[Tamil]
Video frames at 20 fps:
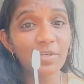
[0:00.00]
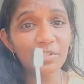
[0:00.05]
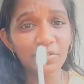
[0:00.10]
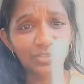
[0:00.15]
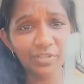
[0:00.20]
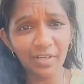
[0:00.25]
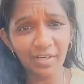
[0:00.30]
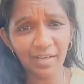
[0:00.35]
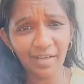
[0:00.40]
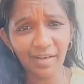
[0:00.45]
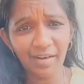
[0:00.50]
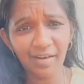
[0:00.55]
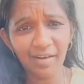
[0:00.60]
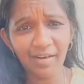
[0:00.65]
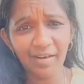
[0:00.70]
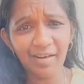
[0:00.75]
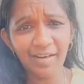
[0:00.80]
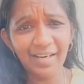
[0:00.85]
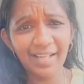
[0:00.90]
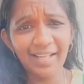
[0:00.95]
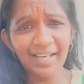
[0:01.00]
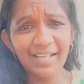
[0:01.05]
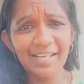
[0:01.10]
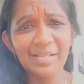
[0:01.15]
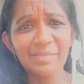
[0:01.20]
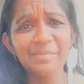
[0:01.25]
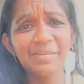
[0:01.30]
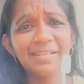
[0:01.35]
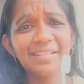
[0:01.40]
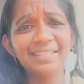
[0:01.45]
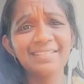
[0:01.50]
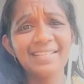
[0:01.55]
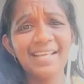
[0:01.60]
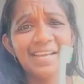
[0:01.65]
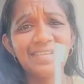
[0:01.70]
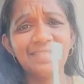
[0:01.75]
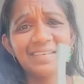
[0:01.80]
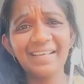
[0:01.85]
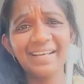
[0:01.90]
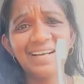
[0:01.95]
கூட சொல்லலாம் காலையில் நம்மளுக்கு
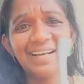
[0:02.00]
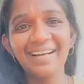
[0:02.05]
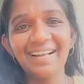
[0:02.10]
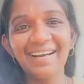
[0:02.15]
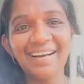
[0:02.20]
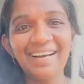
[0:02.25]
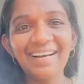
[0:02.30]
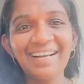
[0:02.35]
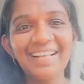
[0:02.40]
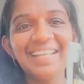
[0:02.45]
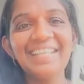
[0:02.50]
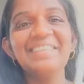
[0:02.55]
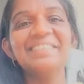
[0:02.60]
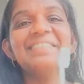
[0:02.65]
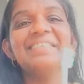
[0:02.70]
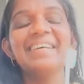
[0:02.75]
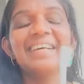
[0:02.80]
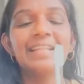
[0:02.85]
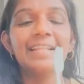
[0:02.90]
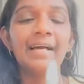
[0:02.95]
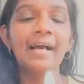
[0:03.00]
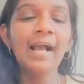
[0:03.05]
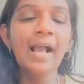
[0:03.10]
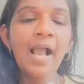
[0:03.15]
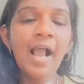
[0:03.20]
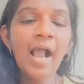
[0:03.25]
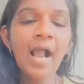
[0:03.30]
தேவையான ஆளை இவங்க தான்